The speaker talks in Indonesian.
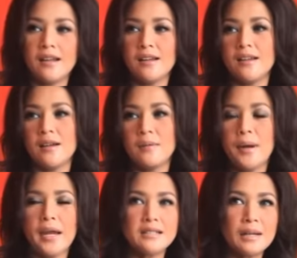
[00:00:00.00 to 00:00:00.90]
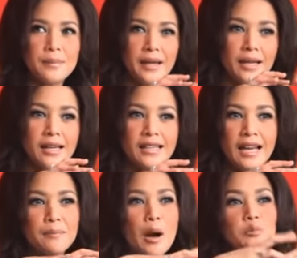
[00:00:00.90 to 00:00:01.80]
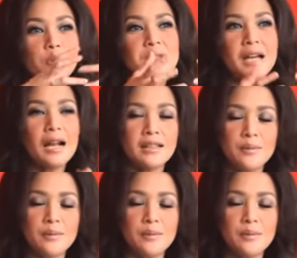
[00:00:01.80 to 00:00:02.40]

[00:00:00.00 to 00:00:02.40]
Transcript: hmm. pengennya sampai ya maut memisahkan kita